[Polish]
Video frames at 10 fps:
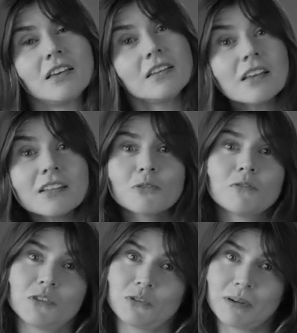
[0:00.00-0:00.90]
i nie jest
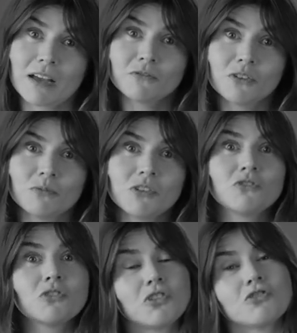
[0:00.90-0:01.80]
również prawdą, iż
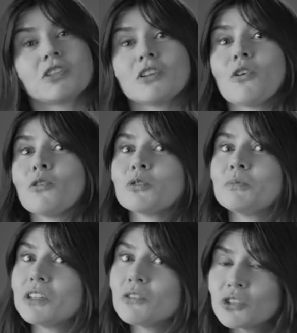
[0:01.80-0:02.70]
dotyczy tylko
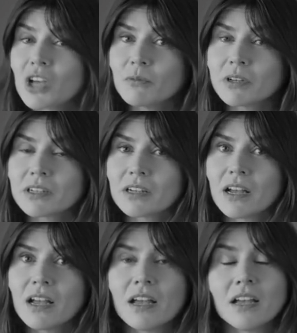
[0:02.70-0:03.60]
osób niedojrzałych.
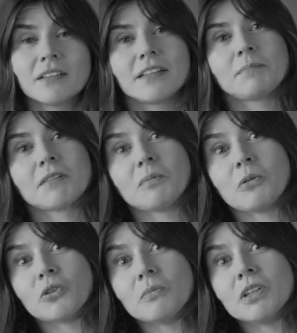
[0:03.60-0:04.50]

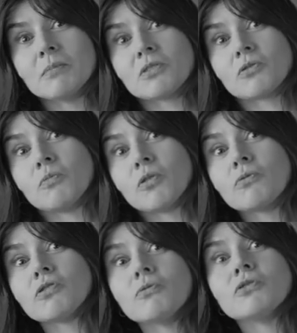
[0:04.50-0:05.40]
Najprawdopodobniej
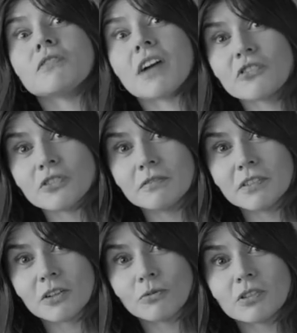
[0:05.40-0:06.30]
masturbują się ludzie w każdym
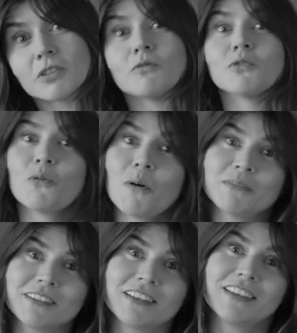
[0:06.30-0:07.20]
wieku, zarówno
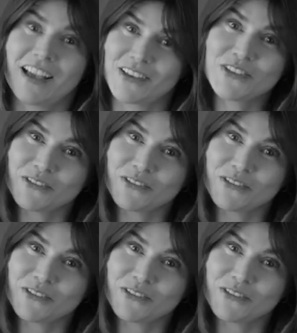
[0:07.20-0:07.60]
chłopcy, jak i